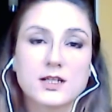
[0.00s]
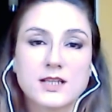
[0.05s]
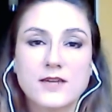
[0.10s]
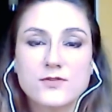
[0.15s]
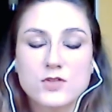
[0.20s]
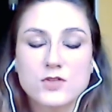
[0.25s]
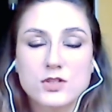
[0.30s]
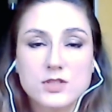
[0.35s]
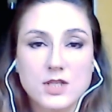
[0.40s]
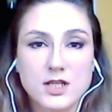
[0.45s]

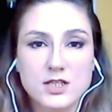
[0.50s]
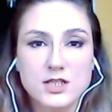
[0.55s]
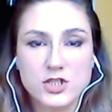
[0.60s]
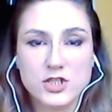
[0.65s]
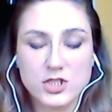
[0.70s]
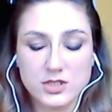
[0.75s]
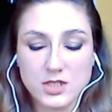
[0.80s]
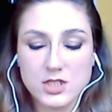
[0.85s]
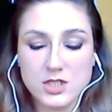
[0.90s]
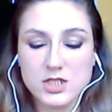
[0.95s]
все стало
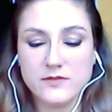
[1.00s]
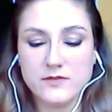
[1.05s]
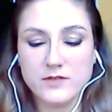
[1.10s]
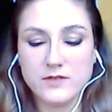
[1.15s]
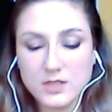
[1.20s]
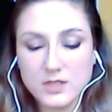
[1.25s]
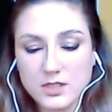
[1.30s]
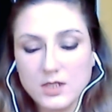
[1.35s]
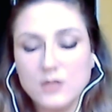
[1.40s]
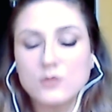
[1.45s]
совершенно
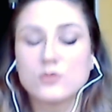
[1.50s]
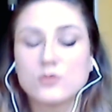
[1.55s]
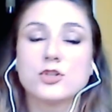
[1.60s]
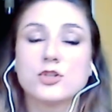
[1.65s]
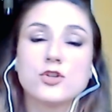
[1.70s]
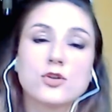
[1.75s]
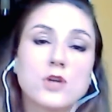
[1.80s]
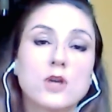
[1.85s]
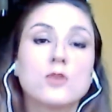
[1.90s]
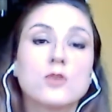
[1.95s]
очевидно, он
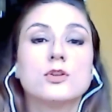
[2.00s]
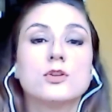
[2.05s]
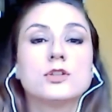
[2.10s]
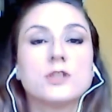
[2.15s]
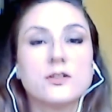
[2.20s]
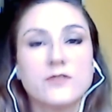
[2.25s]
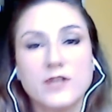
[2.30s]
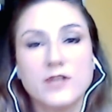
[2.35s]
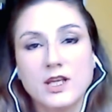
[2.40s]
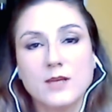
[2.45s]
еще
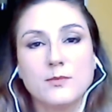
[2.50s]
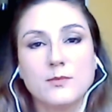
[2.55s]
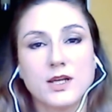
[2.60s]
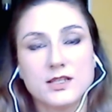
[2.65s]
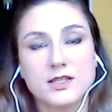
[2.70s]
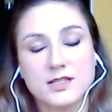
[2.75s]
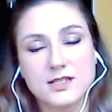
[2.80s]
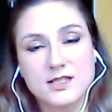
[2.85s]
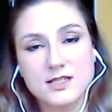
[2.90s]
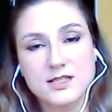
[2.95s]
какое-то время
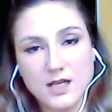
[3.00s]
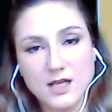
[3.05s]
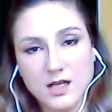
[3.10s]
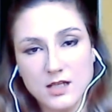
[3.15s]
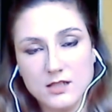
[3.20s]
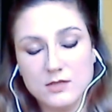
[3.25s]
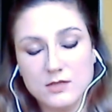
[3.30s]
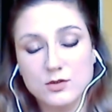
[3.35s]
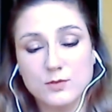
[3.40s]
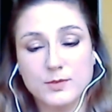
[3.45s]

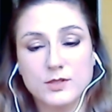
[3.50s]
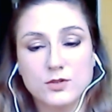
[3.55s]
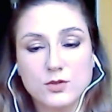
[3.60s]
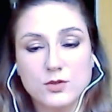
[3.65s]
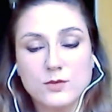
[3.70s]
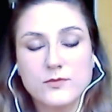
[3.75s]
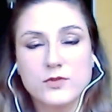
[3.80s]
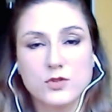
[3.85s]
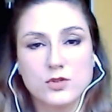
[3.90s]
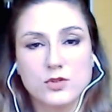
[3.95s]
отрицал, но
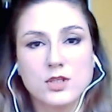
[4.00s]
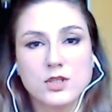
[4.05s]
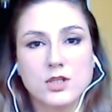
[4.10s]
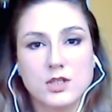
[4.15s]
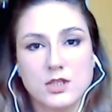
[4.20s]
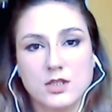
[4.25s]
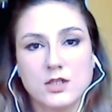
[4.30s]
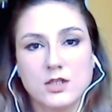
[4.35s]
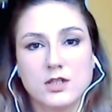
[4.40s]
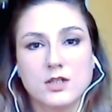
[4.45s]
потом
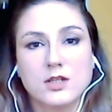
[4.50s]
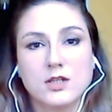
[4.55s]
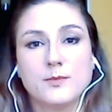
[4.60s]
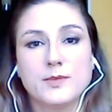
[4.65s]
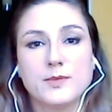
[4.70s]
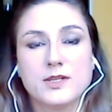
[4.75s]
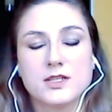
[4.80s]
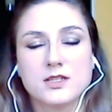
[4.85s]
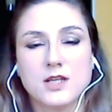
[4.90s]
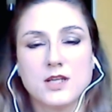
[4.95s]
все-таки э,
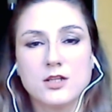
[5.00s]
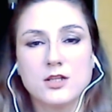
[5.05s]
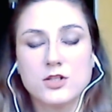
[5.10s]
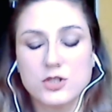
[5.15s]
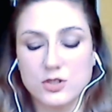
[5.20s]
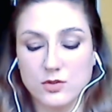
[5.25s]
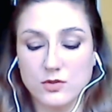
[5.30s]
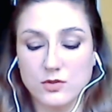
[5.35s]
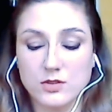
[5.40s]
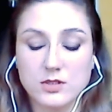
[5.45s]
признал,
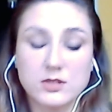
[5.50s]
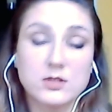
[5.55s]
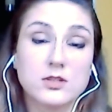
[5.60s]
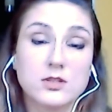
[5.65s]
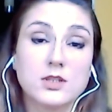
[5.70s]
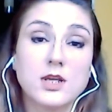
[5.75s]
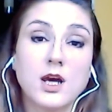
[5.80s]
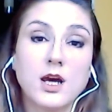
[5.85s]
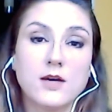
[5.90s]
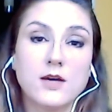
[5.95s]
что
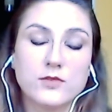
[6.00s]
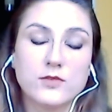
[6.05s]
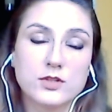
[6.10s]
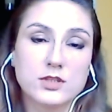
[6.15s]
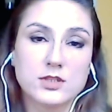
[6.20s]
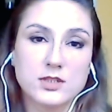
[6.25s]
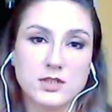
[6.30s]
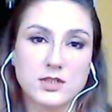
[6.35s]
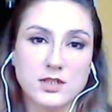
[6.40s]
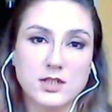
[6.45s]
да,
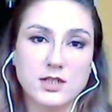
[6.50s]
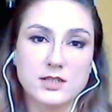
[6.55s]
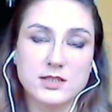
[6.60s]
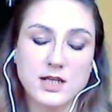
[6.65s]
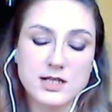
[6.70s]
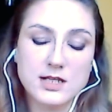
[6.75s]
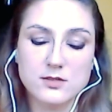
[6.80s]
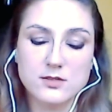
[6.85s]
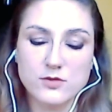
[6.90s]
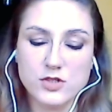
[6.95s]
вот э,
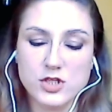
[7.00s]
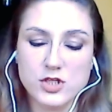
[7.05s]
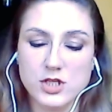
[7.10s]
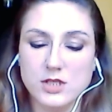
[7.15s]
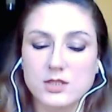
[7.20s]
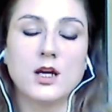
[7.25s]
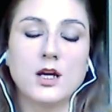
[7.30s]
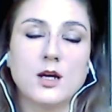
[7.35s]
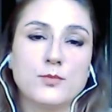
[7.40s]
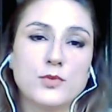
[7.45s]
так
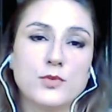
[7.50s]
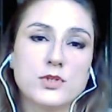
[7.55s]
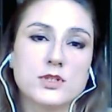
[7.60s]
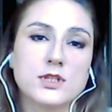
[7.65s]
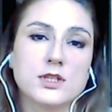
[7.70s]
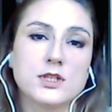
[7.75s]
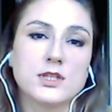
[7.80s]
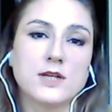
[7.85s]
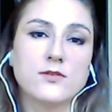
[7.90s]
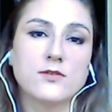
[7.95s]
случилось.
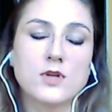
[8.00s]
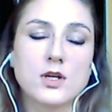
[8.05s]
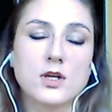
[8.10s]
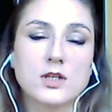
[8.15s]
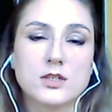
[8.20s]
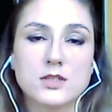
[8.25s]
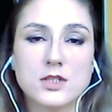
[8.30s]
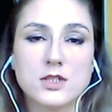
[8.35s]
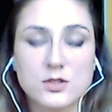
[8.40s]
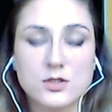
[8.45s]
После того, как
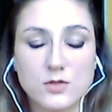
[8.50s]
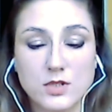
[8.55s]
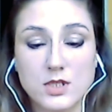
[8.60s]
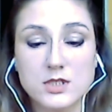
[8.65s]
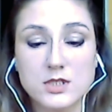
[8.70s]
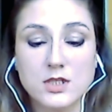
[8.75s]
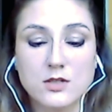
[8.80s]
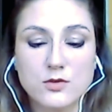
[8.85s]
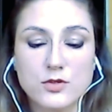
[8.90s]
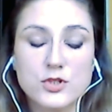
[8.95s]
эта история
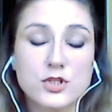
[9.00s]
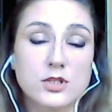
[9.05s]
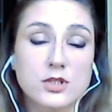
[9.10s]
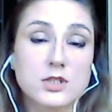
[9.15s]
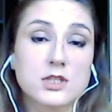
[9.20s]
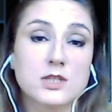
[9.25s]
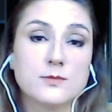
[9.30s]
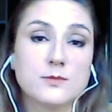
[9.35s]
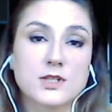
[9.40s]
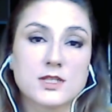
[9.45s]

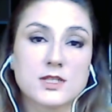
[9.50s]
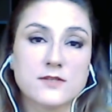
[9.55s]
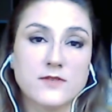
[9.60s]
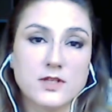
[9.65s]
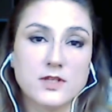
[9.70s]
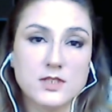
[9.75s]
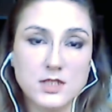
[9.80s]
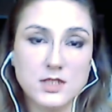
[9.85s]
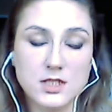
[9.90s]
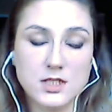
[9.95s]
закончилась и мы
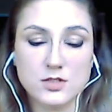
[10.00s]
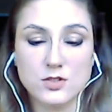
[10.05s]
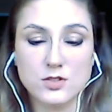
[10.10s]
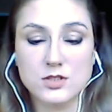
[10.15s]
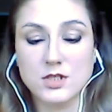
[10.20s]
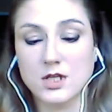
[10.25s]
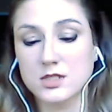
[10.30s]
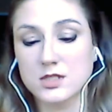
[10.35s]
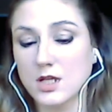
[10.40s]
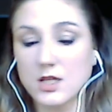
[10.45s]
разводились, он
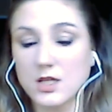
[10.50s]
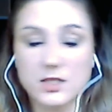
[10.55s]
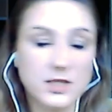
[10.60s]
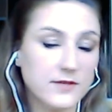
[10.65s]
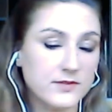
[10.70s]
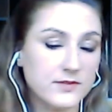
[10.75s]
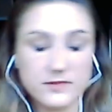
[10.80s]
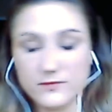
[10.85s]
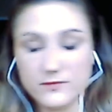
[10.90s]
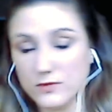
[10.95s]
сказал, я
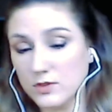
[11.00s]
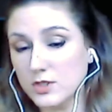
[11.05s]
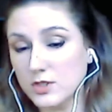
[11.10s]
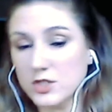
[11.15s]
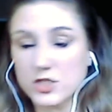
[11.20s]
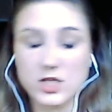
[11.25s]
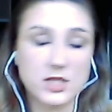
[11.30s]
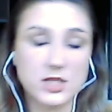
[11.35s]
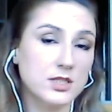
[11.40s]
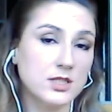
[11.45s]
всего
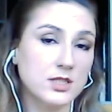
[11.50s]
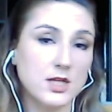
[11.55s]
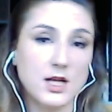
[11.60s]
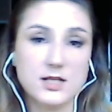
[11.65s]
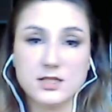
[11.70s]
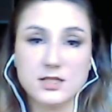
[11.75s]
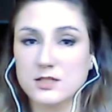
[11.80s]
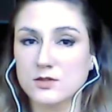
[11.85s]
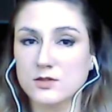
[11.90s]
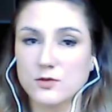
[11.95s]
лишь один
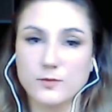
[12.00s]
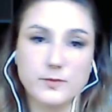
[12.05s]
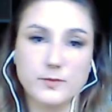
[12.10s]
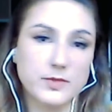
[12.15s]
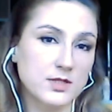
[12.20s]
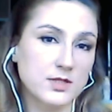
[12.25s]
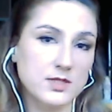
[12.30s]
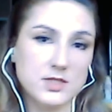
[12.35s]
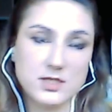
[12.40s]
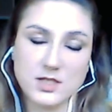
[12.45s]
раз
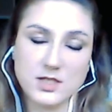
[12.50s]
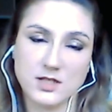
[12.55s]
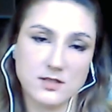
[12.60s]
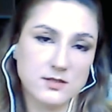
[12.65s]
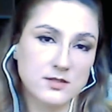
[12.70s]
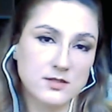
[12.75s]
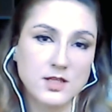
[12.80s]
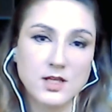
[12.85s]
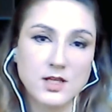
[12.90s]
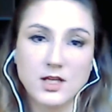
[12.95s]
оступился
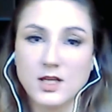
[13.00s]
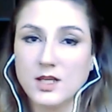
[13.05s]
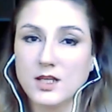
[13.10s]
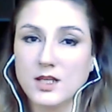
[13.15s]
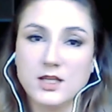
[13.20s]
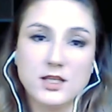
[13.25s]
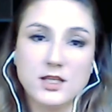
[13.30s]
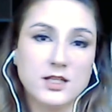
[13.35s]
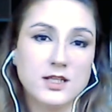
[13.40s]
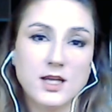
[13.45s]

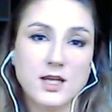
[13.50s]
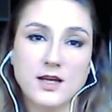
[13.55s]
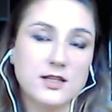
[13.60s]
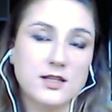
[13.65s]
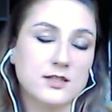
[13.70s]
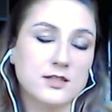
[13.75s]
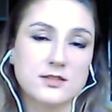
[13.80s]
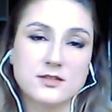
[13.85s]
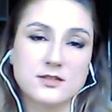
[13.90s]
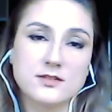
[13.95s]
и я
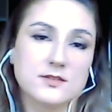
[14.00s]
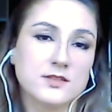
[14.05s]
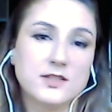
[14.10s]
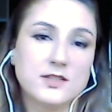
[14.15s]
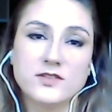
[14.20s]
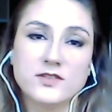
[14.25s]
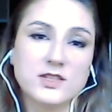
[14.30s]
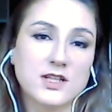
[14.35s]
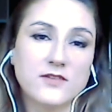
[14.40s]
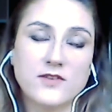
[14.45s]
э, не
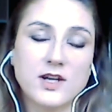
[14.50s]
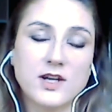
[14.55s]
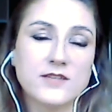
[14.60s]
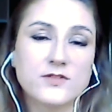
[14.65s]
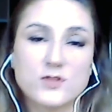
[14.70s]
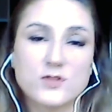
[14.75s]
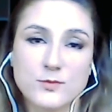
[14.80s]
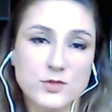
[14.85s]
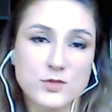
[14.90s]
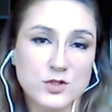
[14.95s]
виноват в том, что